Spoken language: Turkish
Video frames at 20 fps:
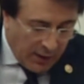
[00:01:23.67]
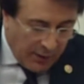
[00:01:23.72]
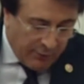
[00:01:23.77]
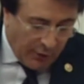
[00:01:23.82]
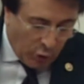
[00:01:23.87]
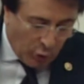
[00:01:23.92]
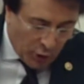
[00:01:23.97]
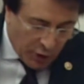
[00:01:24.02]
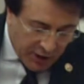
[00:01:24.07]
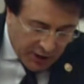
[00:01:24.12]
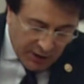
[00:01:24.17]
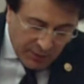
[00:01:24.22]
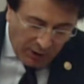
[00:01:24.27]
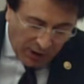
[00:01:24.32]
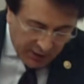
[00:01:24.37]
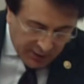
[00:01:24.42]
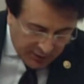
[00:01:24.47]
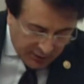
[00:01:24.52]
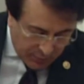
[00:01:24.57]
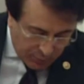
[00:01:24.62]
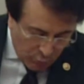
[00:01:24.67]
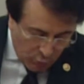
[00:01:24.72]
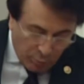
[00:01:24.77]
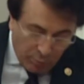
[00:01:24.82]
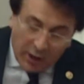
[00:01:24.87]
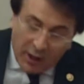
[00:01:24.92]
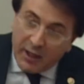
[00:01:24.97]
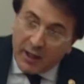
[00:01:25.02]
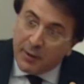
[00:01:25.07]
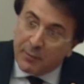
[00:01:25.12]
Ve 12 Mart
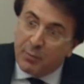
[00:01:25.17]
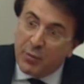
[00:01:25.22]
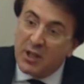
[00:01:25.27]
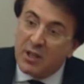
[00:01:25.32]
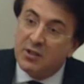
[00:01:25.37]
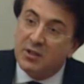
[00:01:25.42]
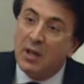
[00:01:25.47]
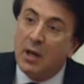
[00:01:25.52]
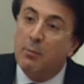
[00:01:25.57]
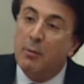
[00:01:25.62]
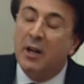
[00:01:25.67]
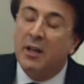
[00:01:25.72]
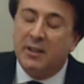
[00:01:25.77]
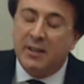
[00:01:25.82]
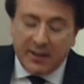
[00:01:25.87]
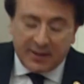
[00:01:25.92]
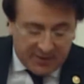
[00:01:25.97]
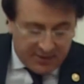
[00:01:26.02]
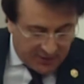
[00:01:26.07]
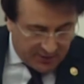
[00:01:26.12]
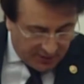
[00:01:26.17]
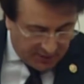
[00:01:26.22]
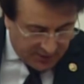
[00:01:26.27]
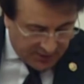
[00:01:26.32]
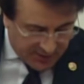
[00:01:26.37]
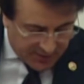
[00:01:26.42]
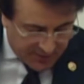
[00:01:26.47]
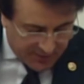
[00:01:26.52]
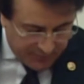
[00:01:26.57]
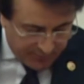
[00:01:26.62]
mübarek bir zaman
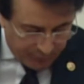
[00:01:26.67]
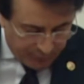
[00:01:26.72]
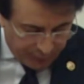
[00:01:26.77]
kesitidir